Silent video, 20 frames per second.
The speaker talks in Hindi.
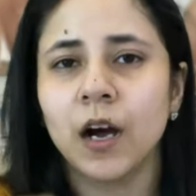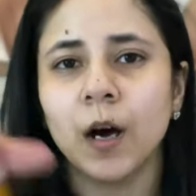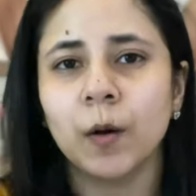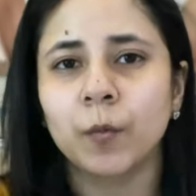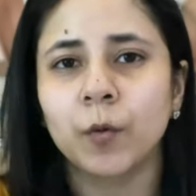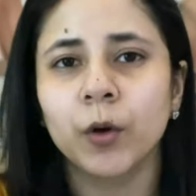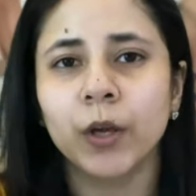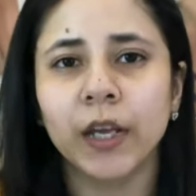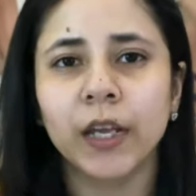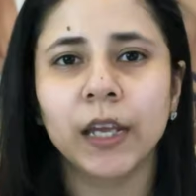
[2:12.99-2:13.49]

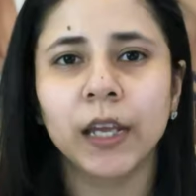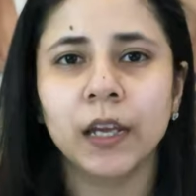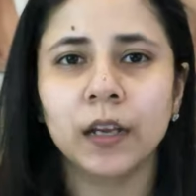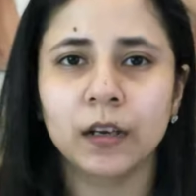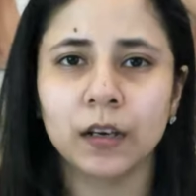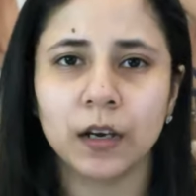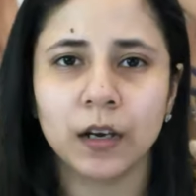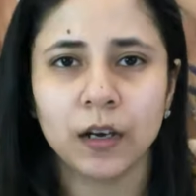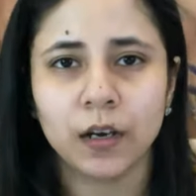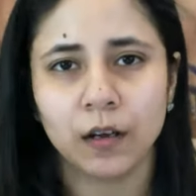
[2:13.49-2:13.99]
आपको एक
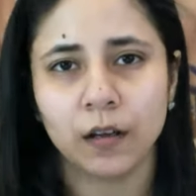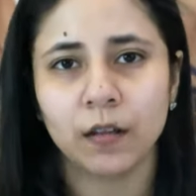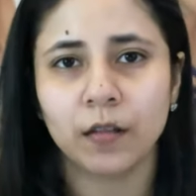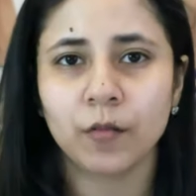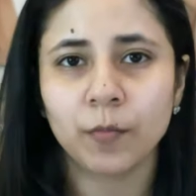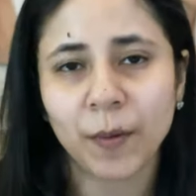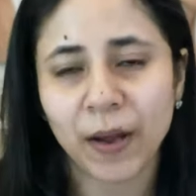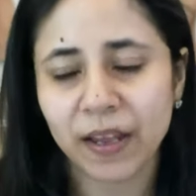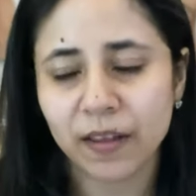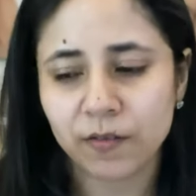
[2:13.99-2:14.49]
एक
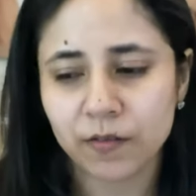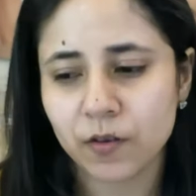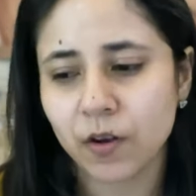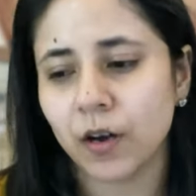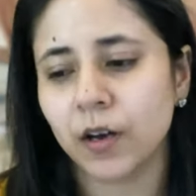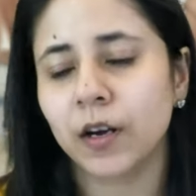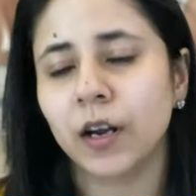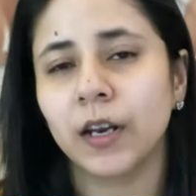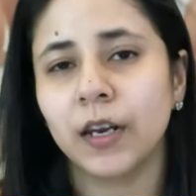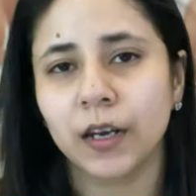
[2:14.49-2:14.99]
स्पाइस
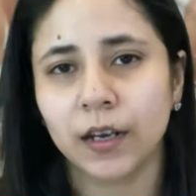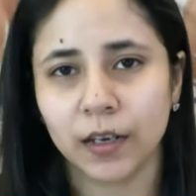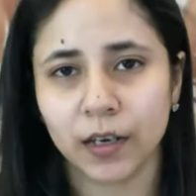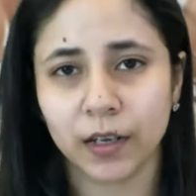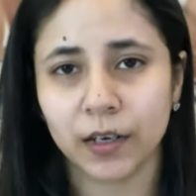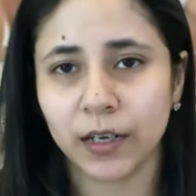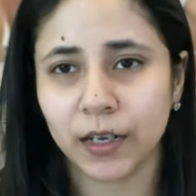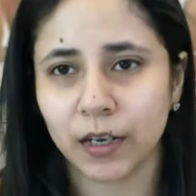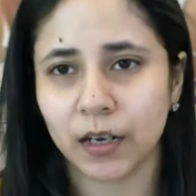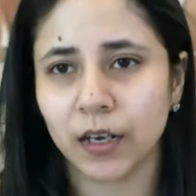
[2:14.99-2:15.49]
जार अलग
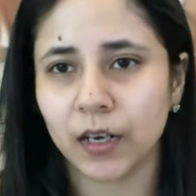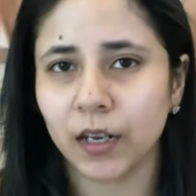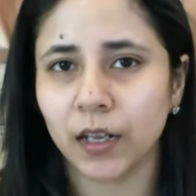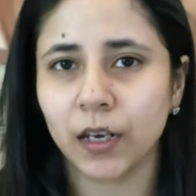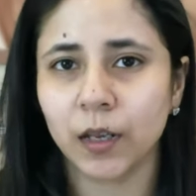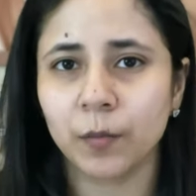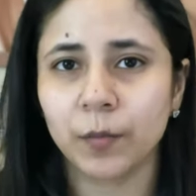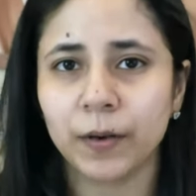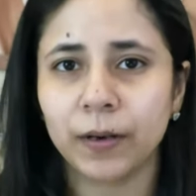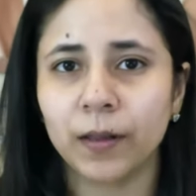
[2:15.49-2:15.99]
अलग निकालना
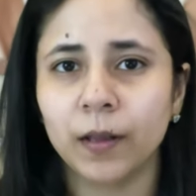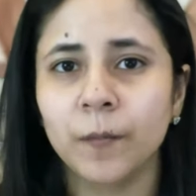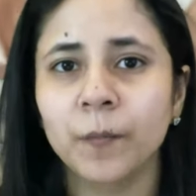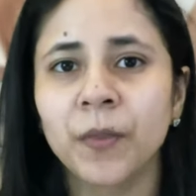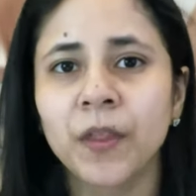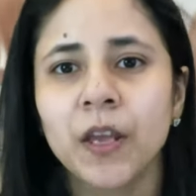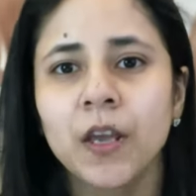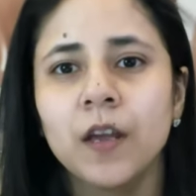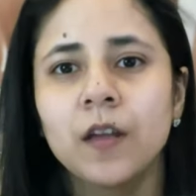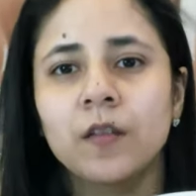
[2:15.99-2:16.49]
नहीं पड़ता
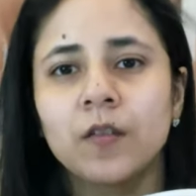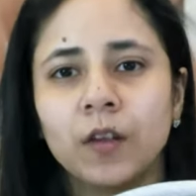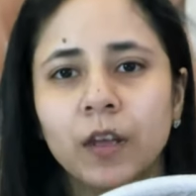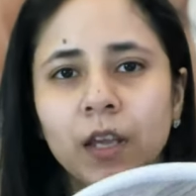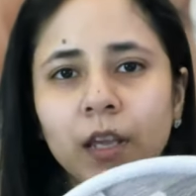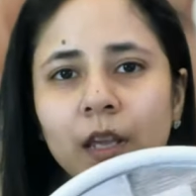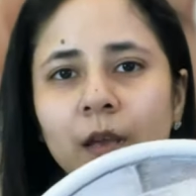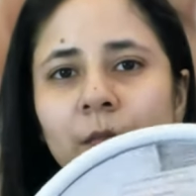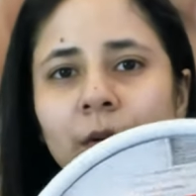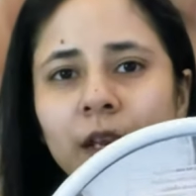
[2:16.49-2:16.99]
सो so,
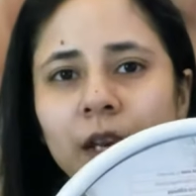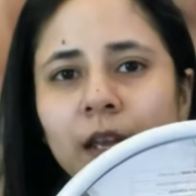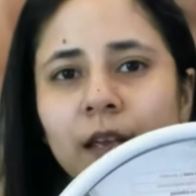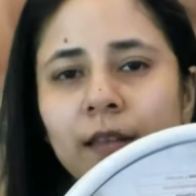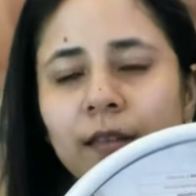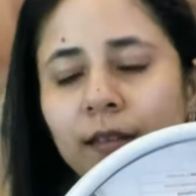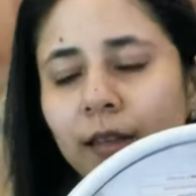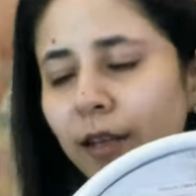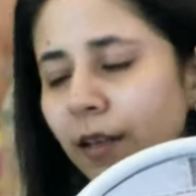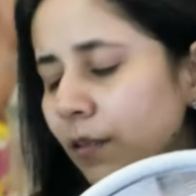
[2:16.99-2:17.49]
एक ही मैंने
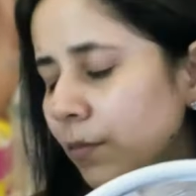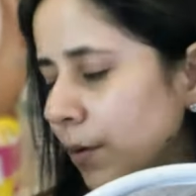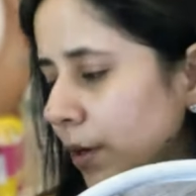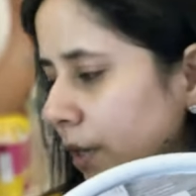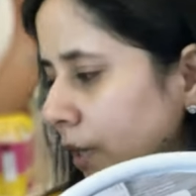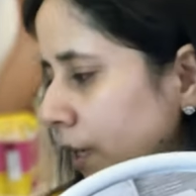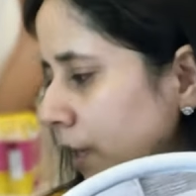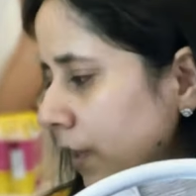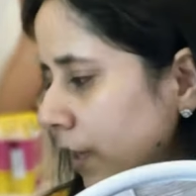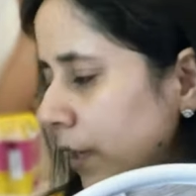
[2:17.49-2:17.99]
इस साइज़ में
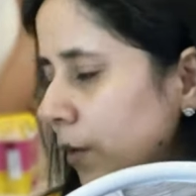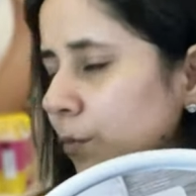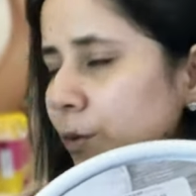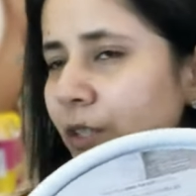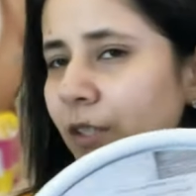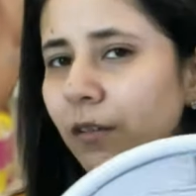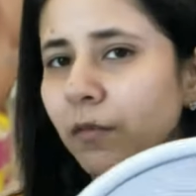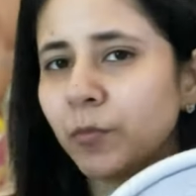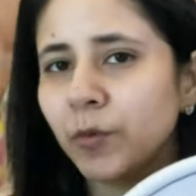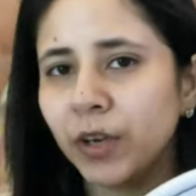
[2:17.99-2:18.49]
ख़रीदा है
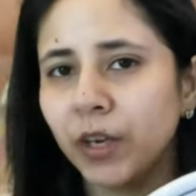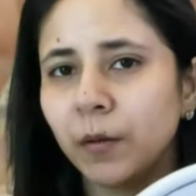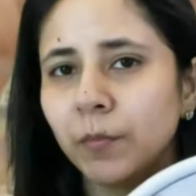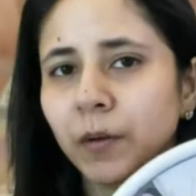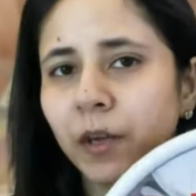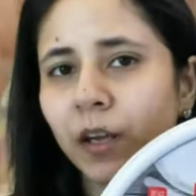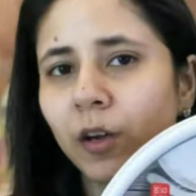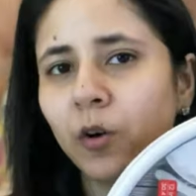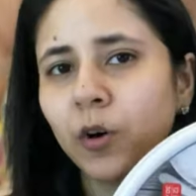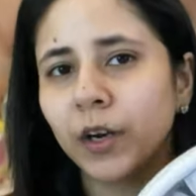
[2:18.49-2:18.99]
विच इज़ प्रिटी
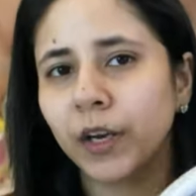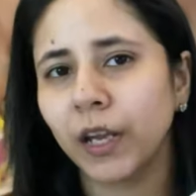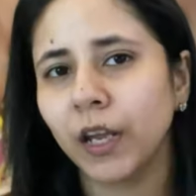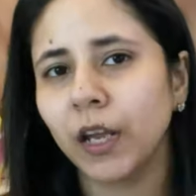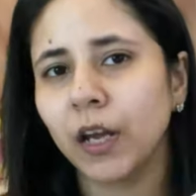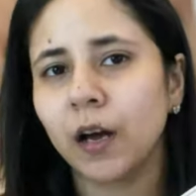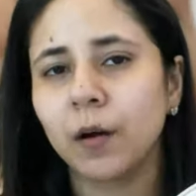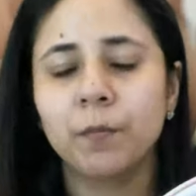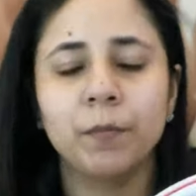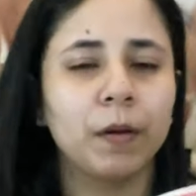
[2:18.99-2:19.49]
बैग और
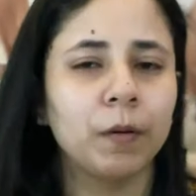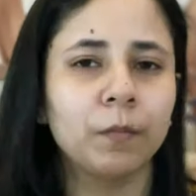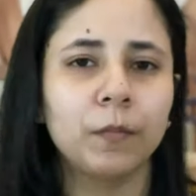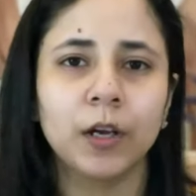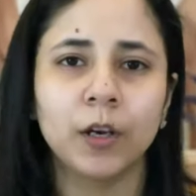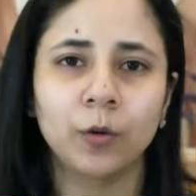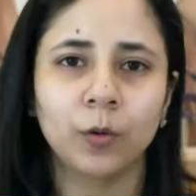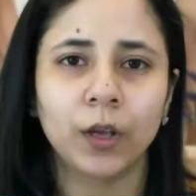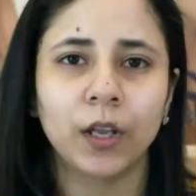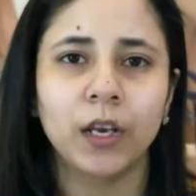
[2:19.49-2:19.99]
ये आप
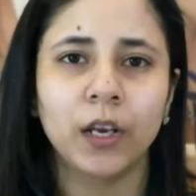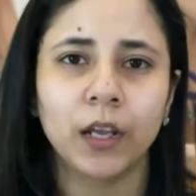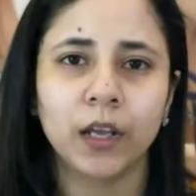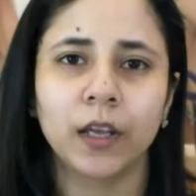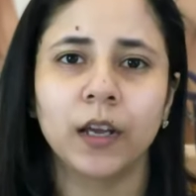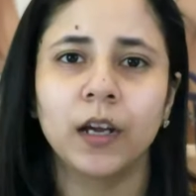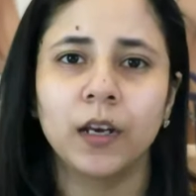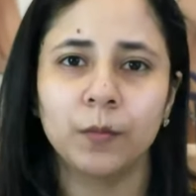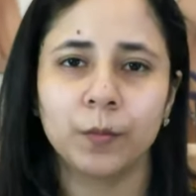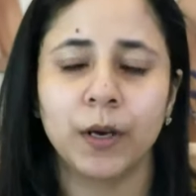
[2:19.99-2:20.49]
मेहमानों के लिए
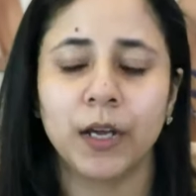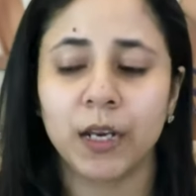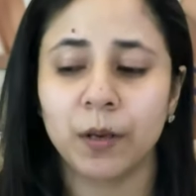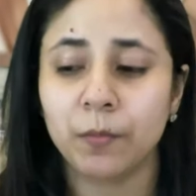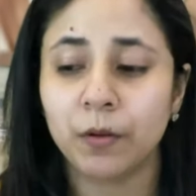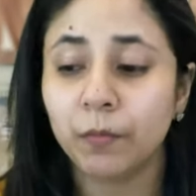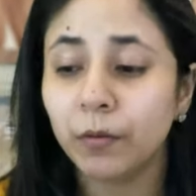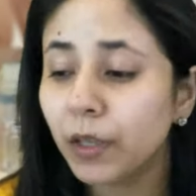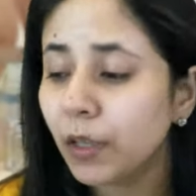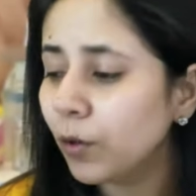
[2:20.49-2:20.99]
या अलमारी
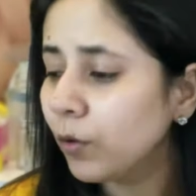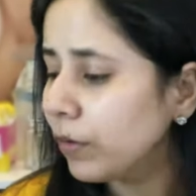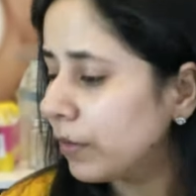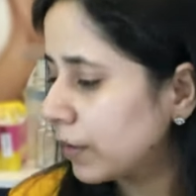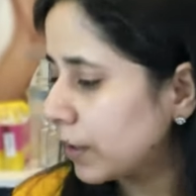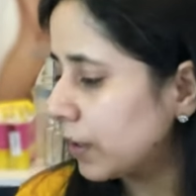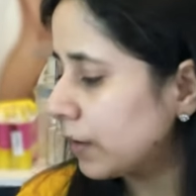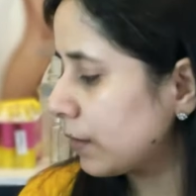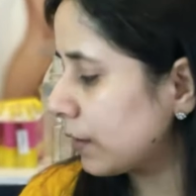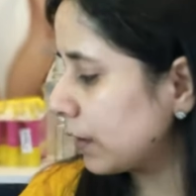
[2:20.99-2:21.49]
में भी
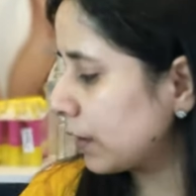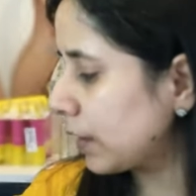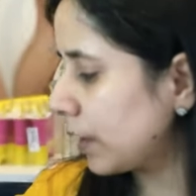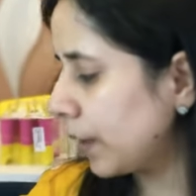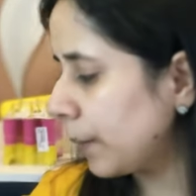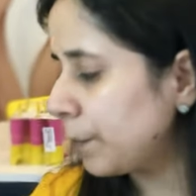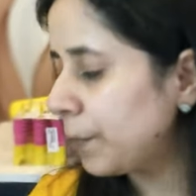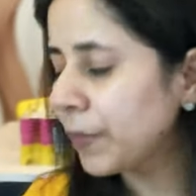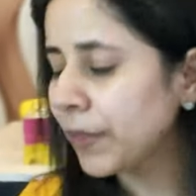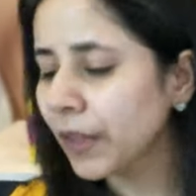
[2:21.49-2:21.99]
यूज़ कर सकते
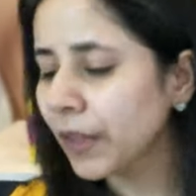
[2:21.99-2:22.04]
हैं